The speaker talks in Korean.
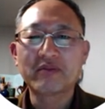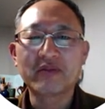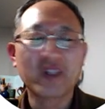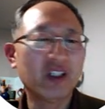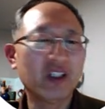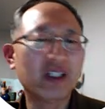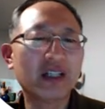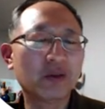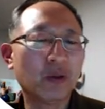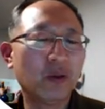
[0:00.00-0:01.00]
일
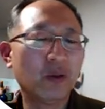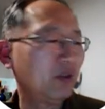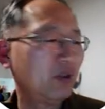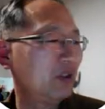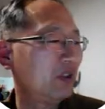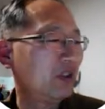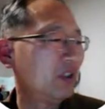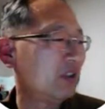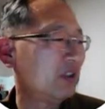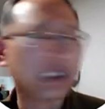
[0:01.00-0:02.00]
강도
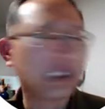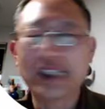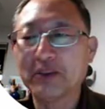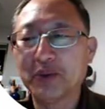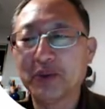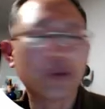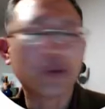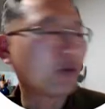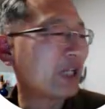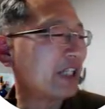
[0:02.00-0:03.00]
어, 다섯 부분으로
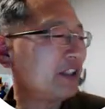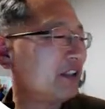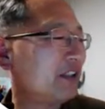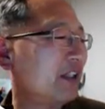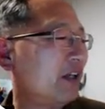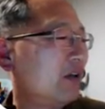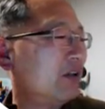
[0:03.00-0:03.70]
나뉘는데요.